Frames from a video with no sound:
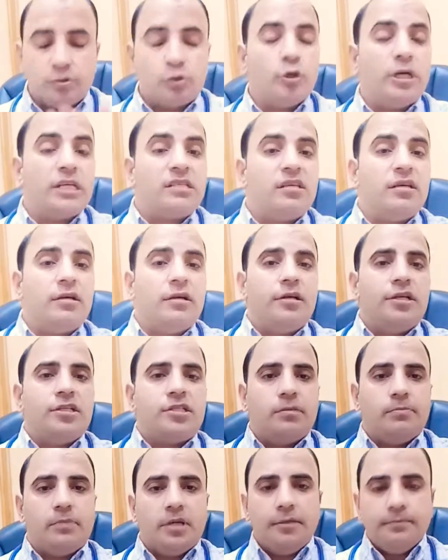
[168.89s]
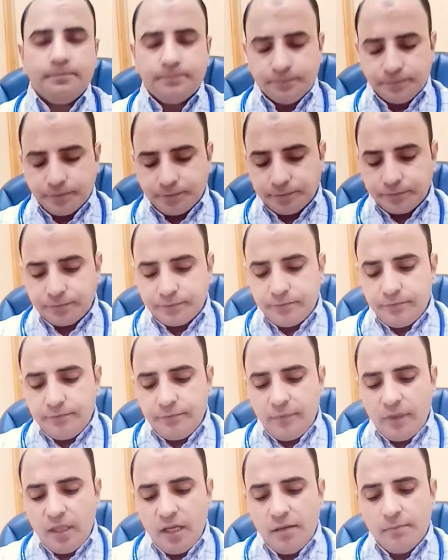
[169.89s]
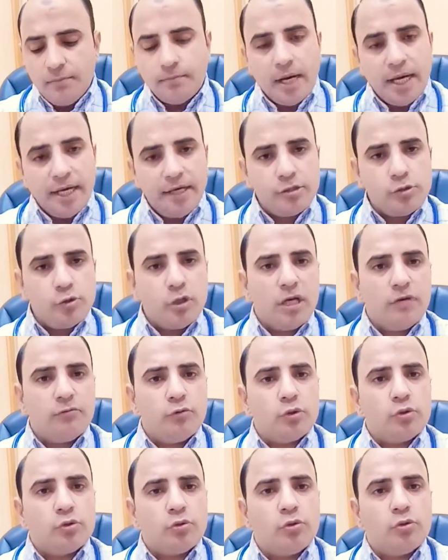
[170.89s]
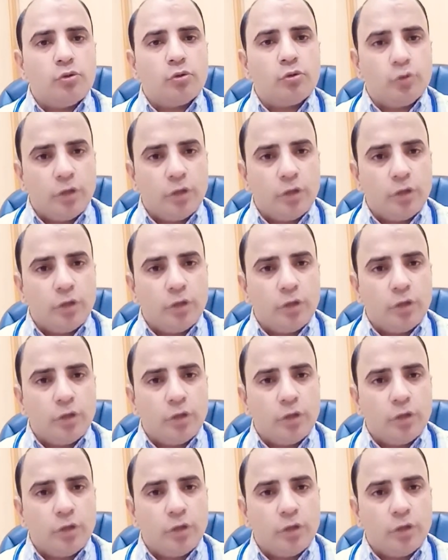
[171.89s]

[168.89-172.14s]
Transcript: तो ऐसी कंडीशन में माएँ जो है वो उनको